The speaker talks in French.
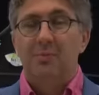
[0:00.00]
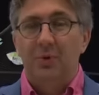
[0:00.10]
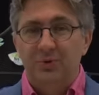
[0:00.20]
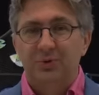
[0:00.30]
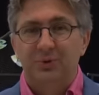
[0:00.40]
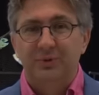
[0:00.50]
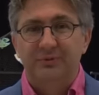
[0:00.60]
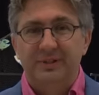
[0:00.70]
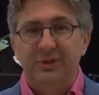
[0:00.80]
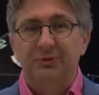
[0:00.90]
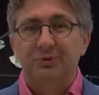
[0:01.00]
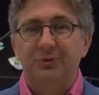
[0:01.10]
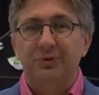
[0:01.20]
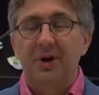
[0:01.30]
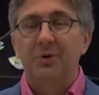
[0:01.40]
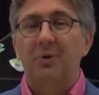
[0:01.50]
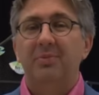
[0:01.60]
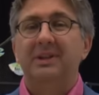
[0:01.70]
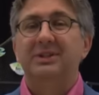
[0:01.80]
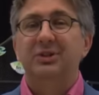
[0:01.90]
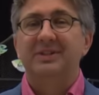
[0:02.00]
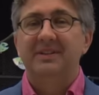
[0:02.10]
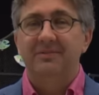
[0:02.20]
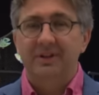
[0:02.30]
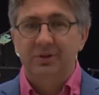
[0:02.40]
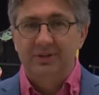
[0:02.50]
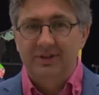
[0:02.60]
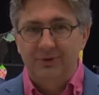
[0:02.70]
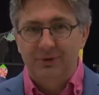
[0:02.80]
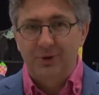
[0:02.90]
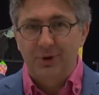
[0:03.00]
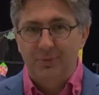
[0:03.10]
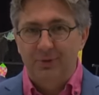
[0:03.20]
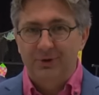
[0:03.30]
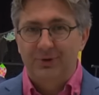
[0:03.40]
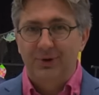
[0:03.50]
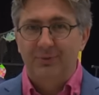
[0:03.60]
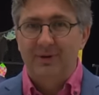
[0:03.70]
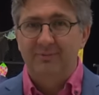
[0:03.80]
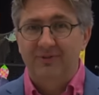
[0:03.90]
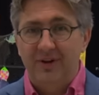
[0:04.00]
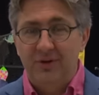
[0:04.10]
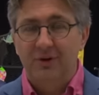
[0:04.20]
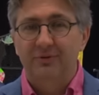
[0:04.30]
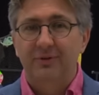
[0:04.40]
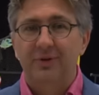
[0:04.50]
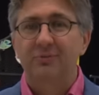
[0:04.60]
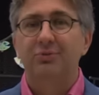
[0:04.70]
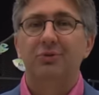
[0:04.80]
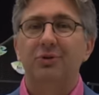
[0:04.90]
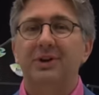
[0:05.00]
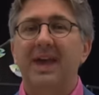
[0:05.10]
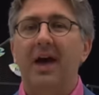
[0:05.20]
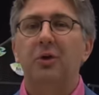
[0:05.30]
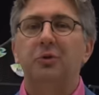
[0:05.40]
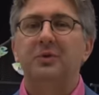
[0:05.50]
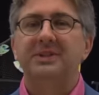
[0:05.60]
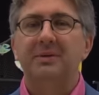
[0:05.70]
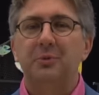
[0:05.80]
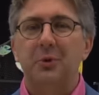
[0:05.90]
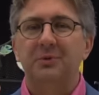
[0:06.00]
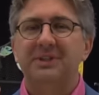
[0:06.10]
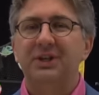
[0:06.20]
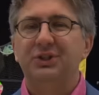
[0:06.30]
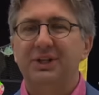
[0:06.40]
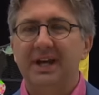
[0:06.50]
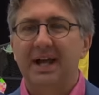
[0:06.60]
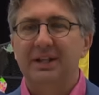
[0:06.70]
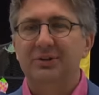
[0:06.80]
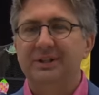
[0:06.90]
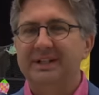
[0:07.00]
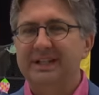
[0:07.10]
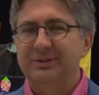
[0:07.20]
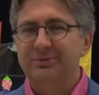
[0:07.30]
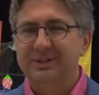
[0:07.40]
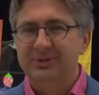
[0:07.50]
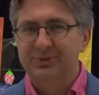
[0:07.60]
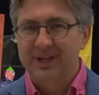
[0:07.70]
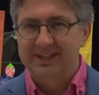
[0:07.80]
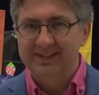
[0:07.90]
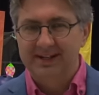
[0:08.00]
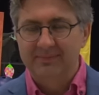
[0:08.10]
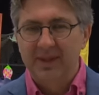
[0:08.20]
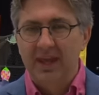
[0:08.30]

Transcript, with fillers: Bonjour, vous êtes toujours en compagnie de Stéphane Godet, votre reporter web francophone pour le 42e Conseil général de l'Église unie du Canada.